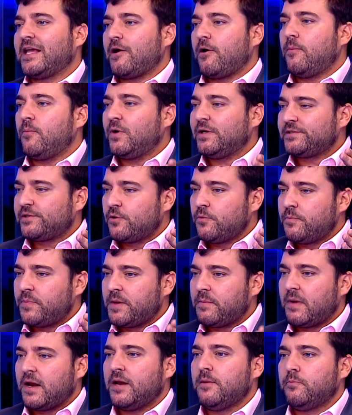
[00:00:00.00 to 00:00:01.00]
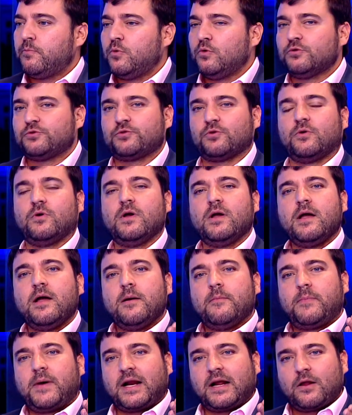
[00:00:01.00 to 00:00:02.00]
que vamos a hacer un primer impulso
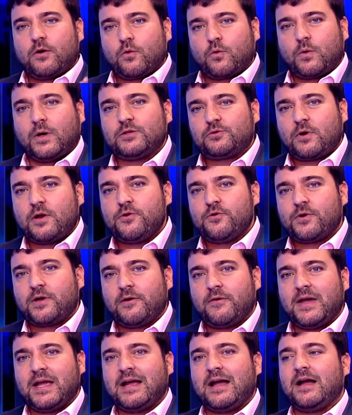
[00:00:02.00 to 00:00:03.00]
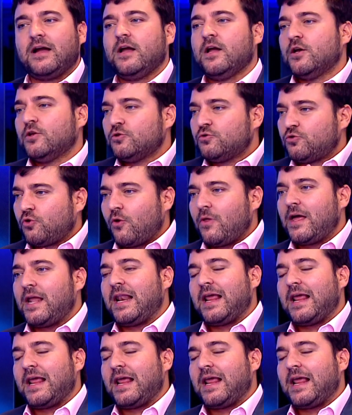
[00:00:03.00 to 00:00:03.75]
para que los cuatro años que vengan, toda